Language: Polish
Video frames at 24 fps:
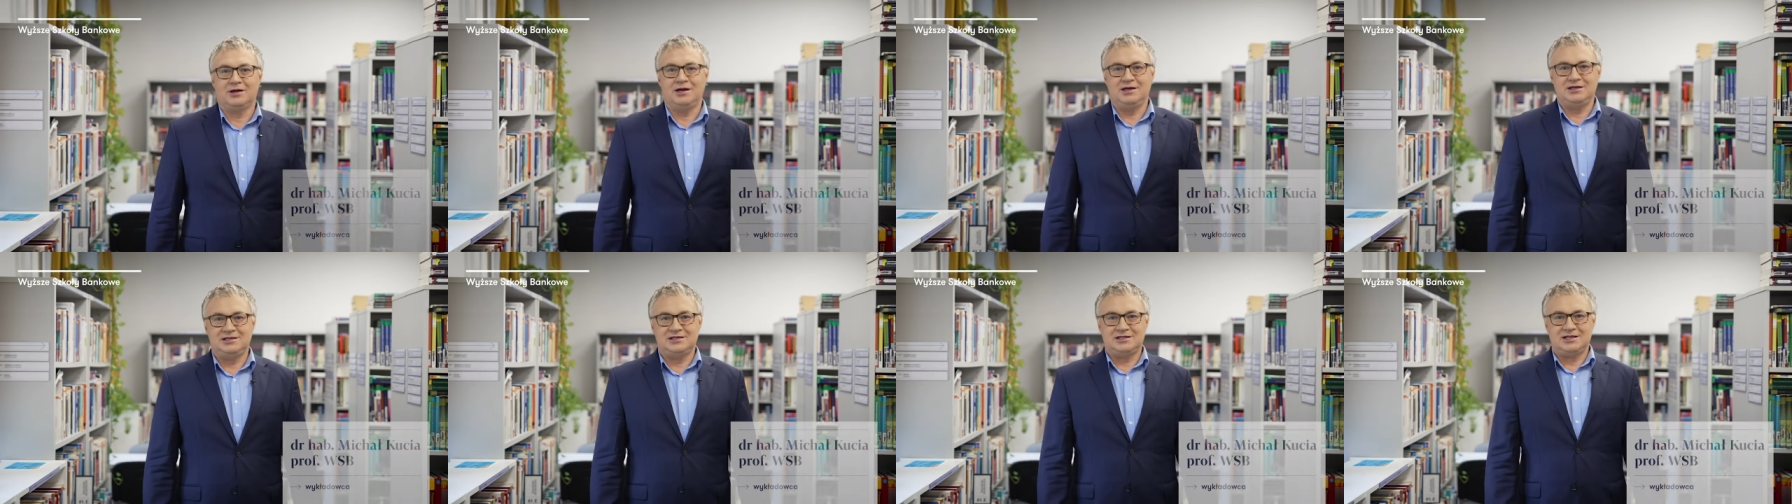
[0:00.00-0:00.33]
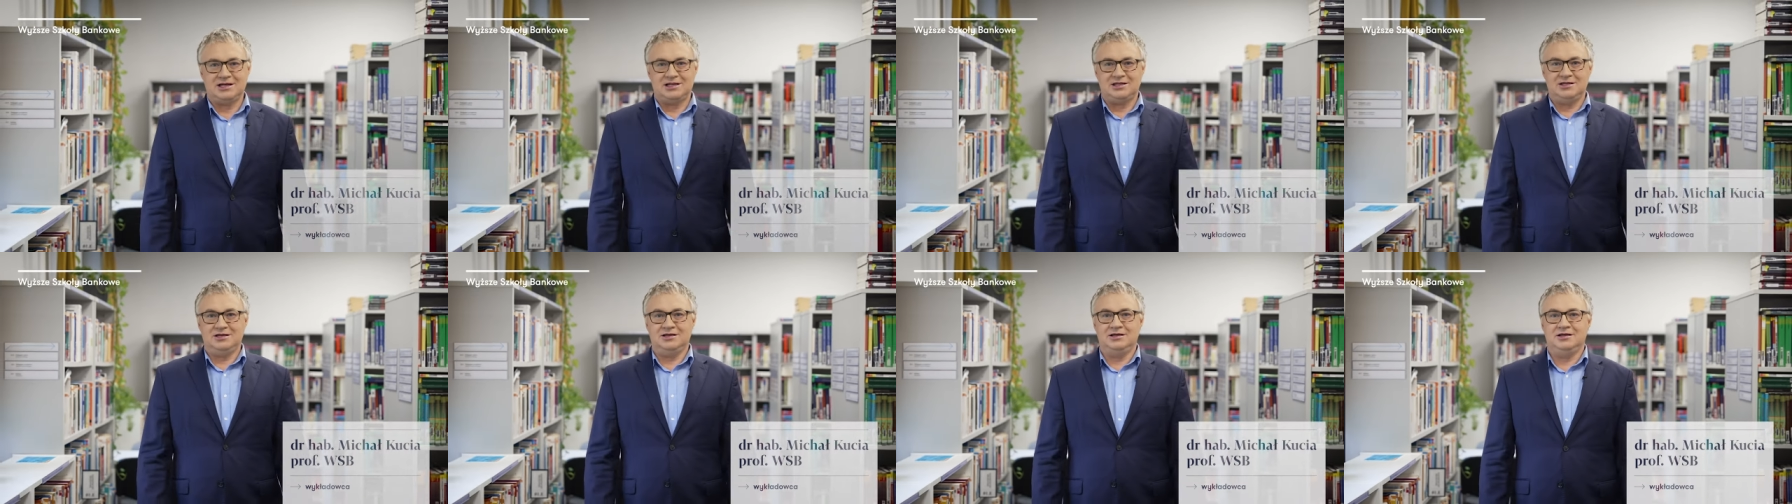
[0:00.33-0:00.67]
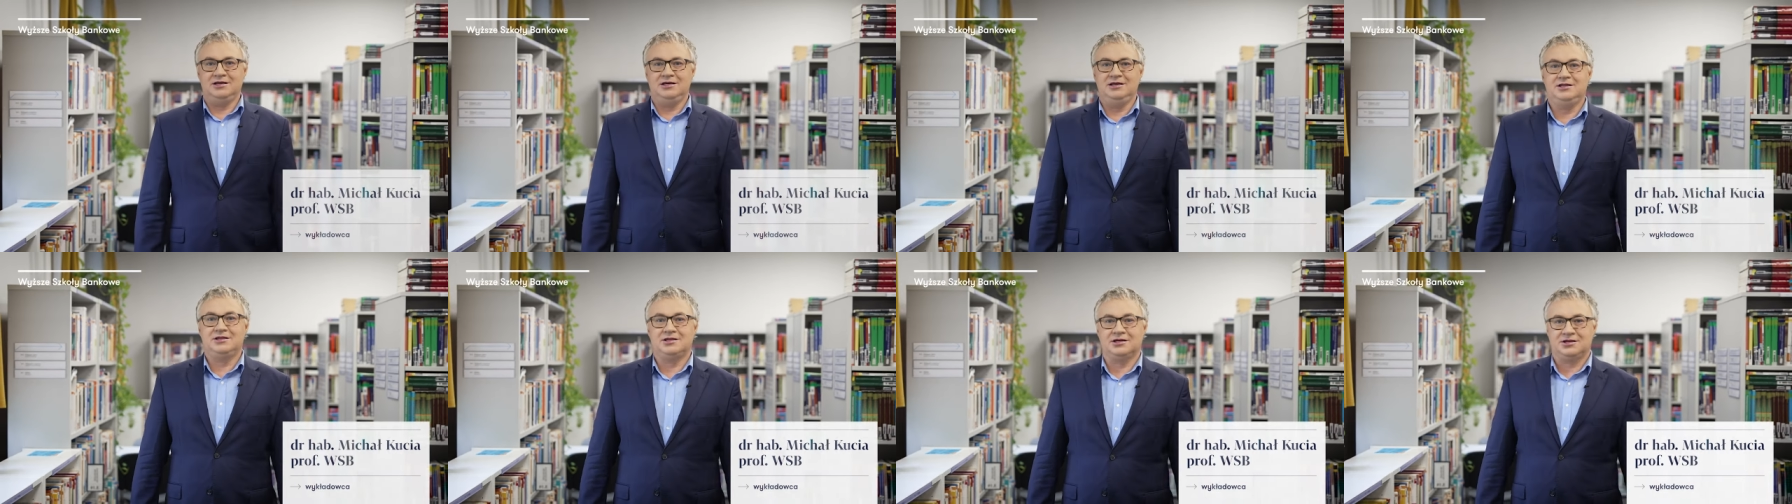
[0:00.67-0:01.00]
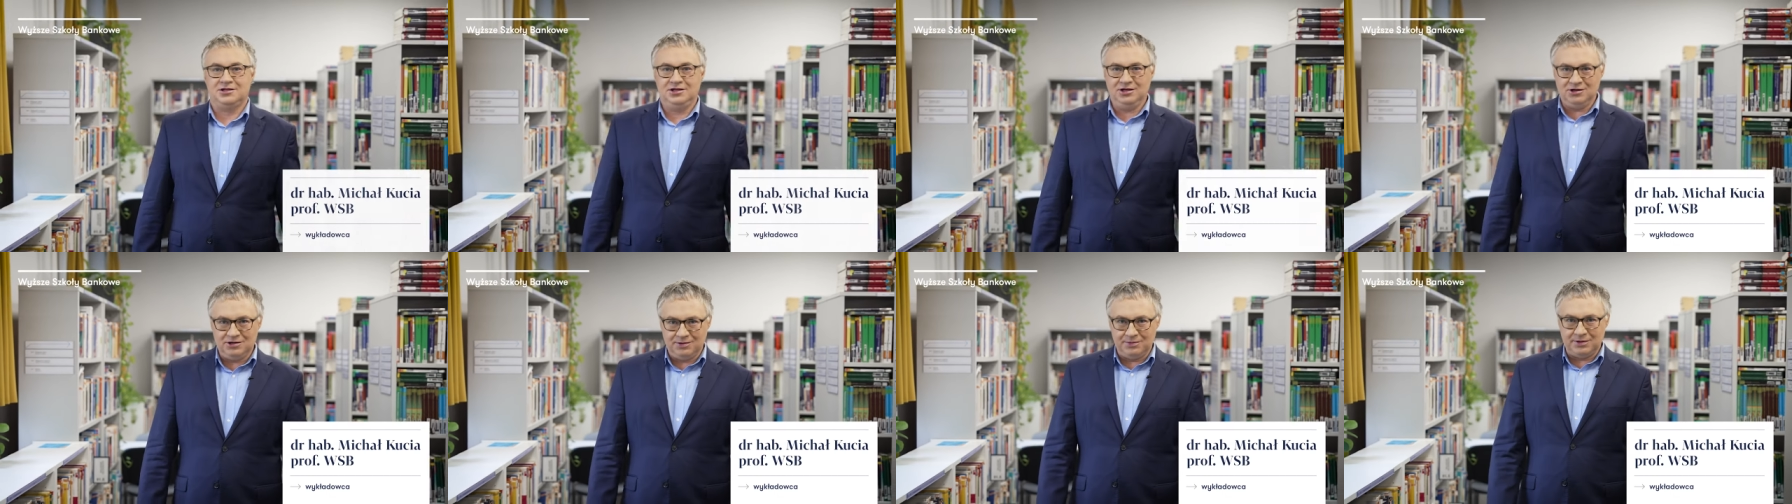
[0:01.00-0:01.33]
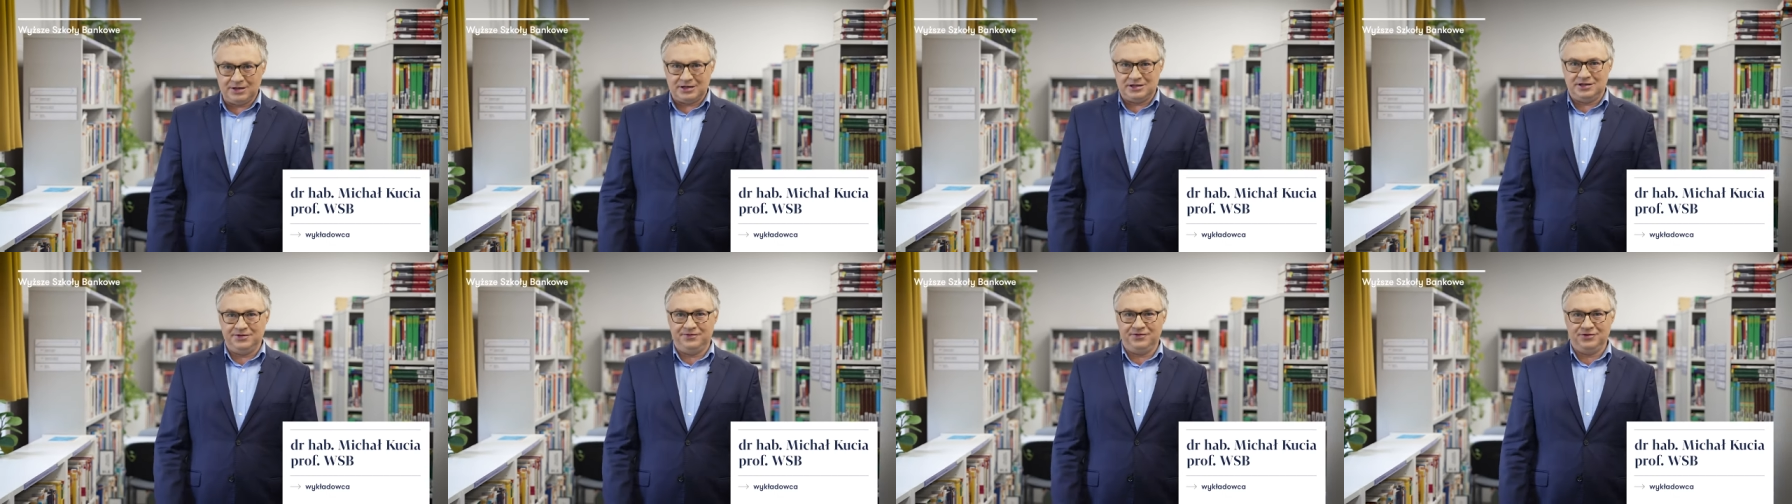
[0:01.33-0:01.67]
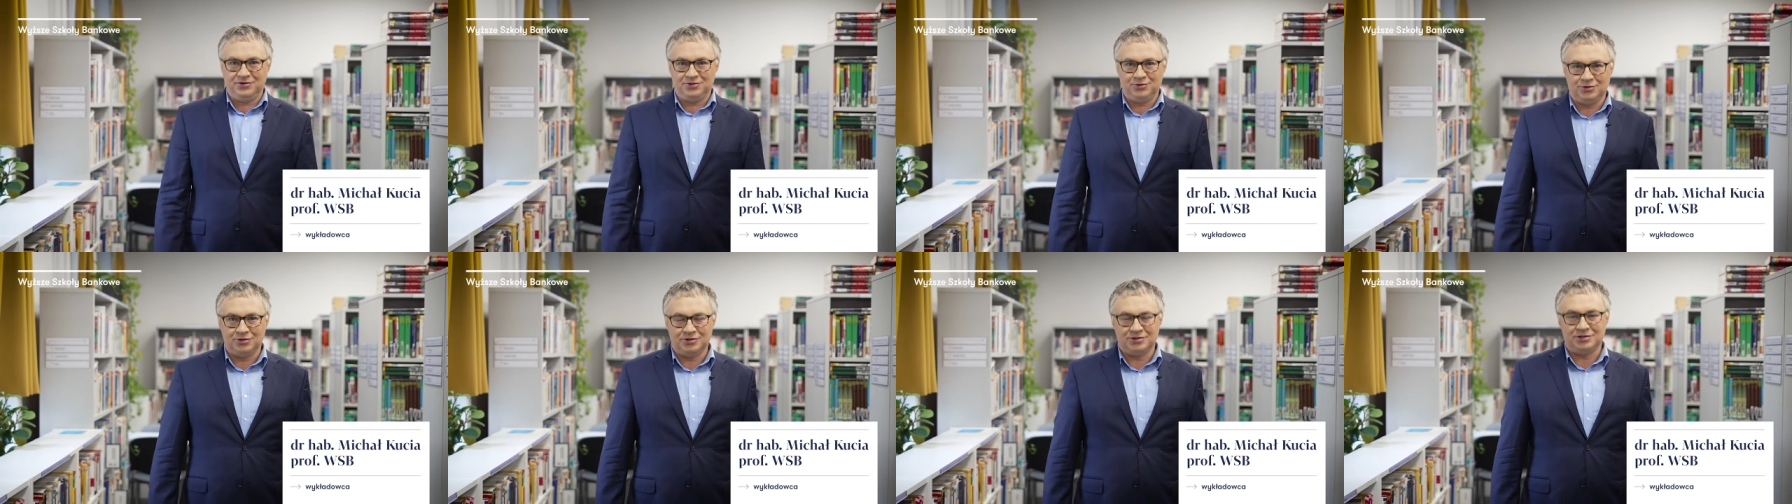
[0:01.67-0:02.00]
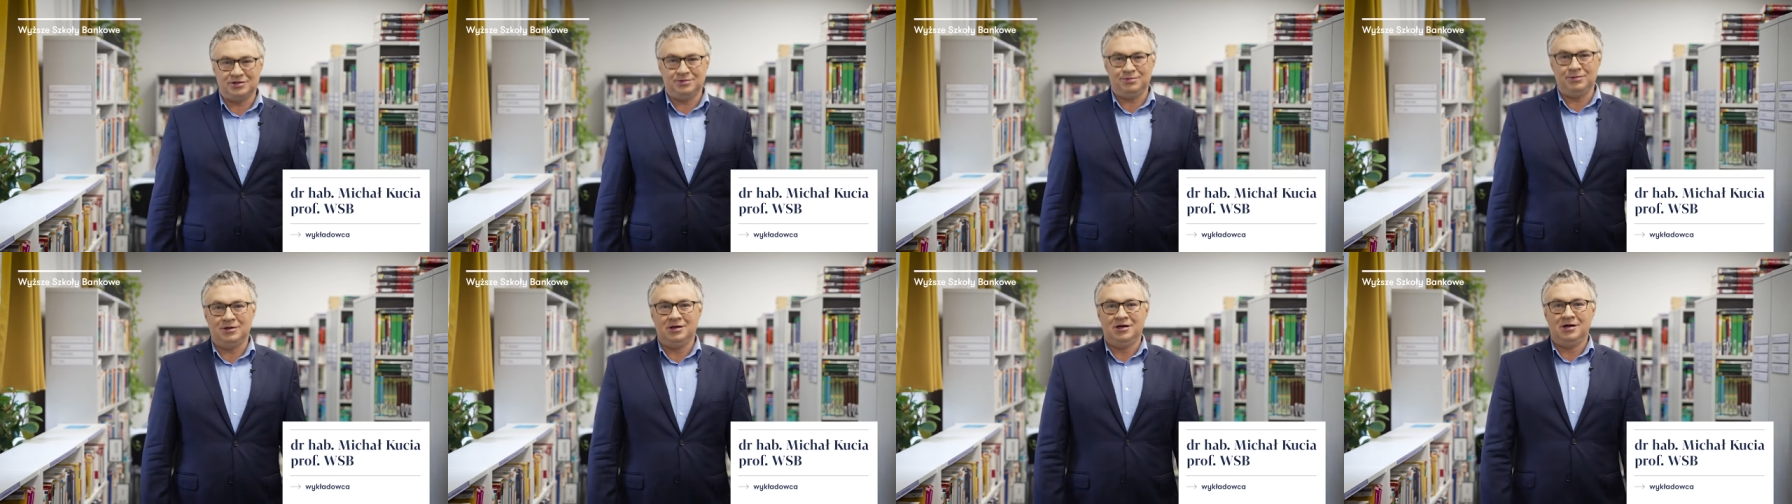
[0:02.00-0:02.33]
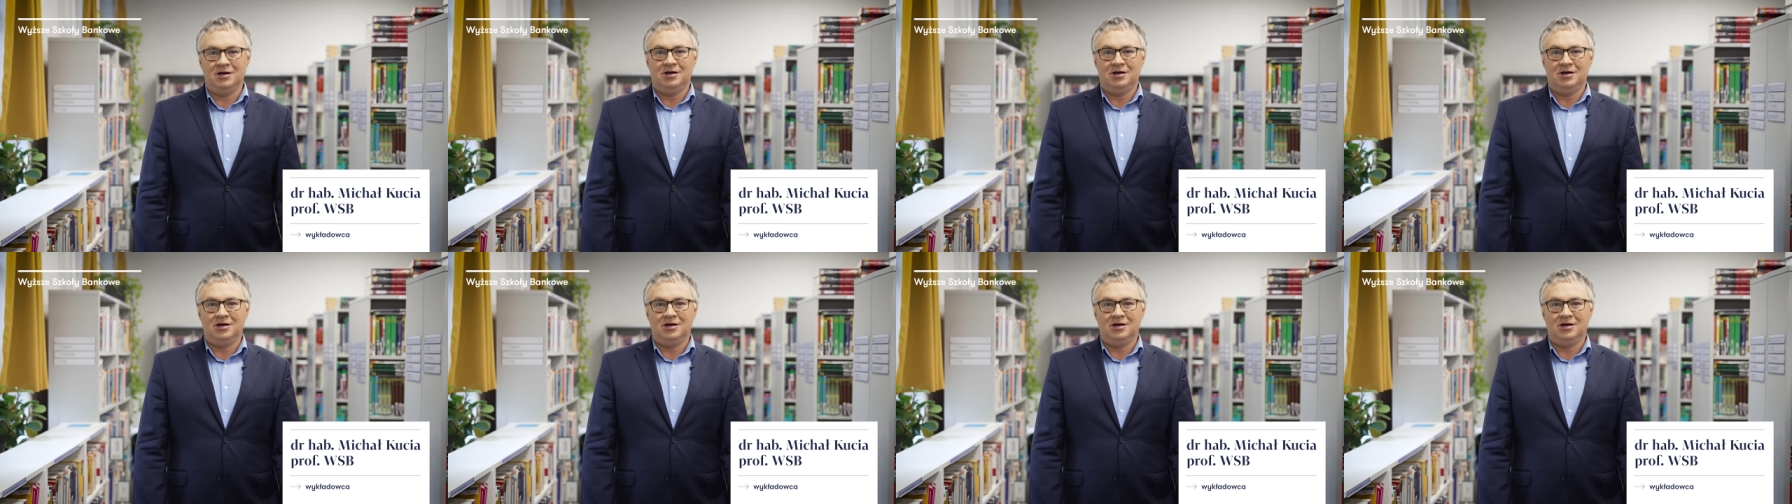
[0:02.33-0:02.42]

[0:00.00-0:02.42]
case study i technikom aktywizującym